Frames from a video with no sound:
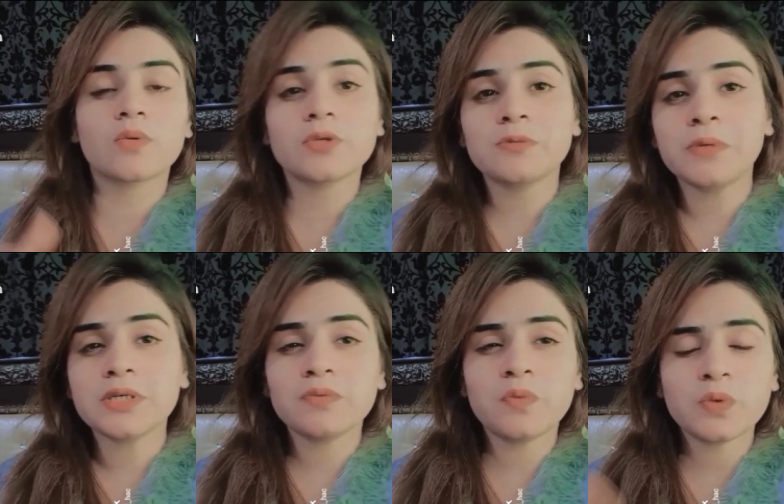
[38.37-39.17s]
उसमें
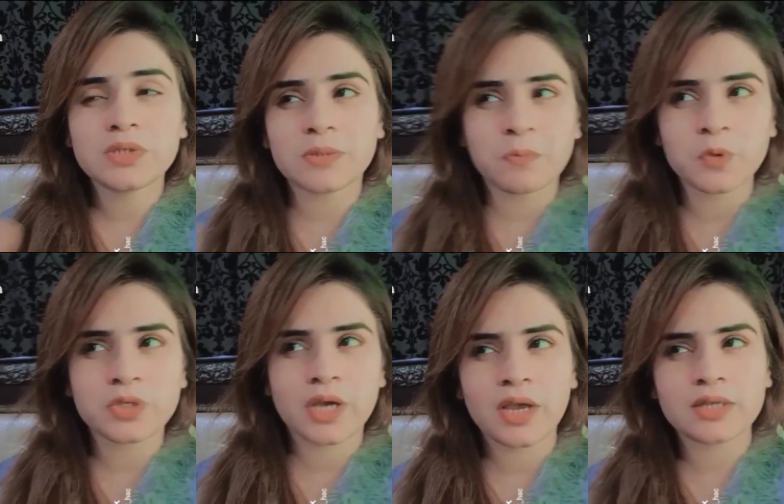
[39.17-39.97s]
से वो सब
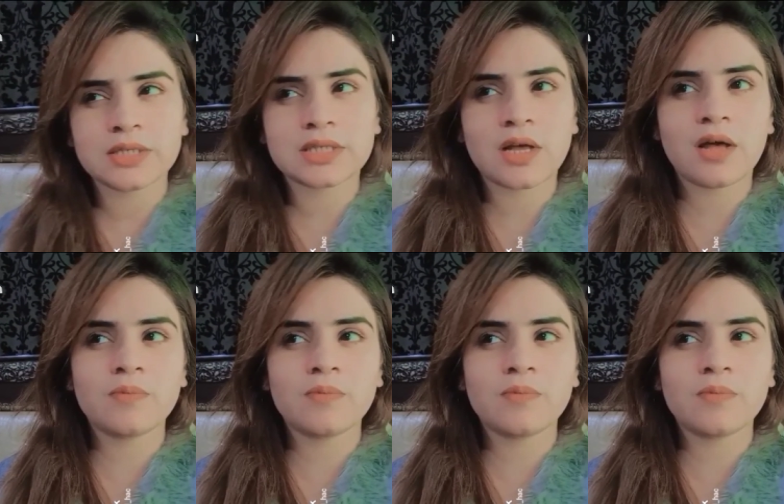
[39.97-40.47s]
कुछ है कि जिसका